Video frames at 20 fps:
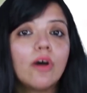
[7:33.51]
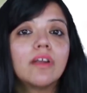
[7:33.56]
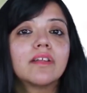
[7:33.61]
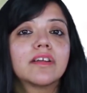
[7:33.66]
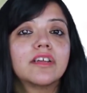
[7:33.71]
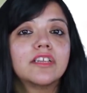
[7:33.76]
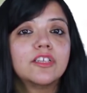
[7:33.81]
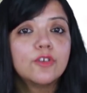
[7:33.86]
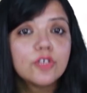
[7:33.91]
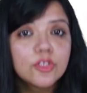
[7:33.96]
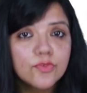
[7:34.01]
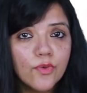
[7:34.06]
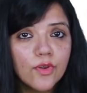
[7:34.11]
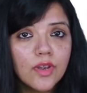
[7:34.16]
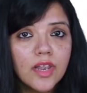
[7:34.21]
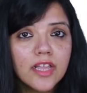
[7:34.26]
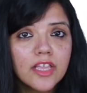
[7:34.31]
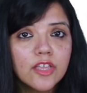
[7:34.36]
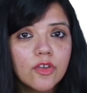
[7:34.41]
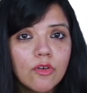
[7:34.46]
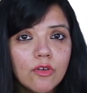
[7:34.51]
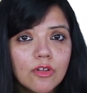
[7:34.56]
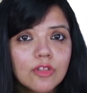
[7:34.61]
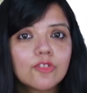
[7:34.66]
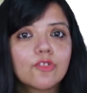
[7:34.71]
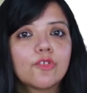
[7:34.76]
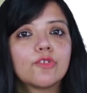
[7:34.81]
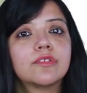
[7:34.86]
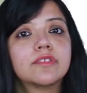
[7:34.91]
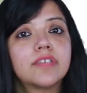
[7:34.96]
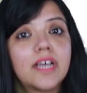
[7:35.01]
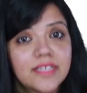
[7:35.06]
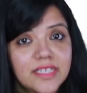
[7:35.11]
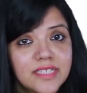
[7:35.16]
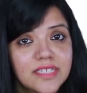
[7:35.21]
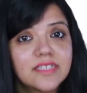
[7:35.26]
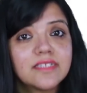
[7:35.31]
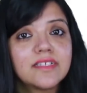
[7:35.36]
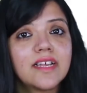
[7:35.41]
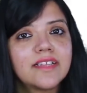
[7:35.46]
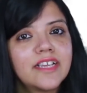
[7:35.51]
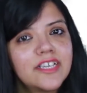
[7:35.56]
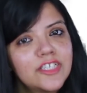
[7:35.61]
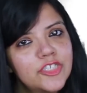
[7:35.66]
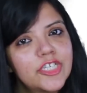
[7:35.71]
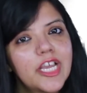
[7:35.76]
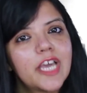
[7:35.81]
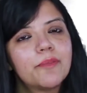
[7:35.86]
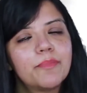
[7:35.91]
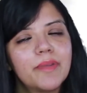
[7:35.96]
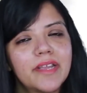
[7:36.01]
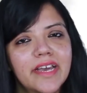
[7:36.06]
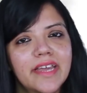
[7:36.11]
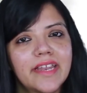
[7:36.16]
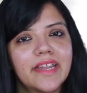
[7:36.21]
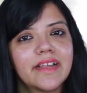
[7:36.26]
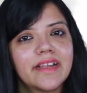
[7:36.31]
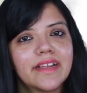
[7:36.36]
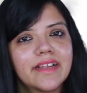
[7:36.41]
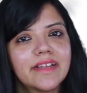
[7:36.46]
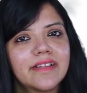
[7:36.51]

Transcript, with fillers: और अगर यूज़फुल लगी हो तो ज़्यादा से ज़्यादा शेयर भी करें